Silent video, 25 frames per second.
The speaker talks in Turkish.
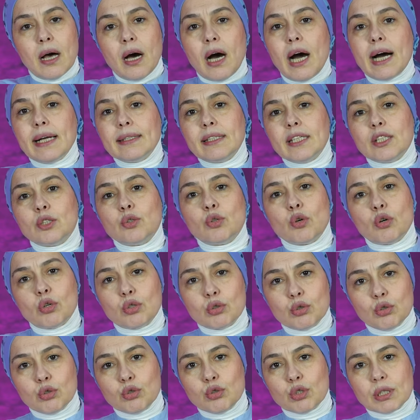Adet
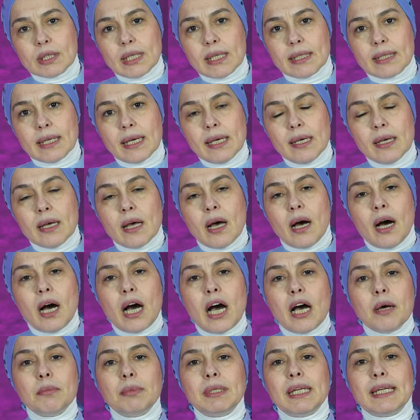gördüğünüzde de
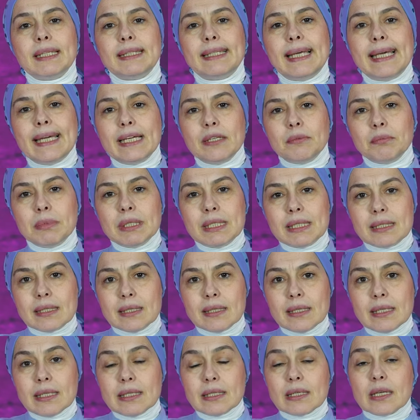hamile
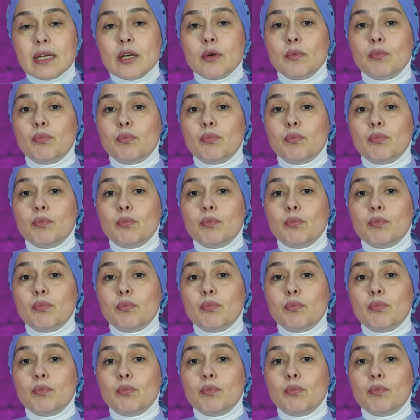değilmişsiniz.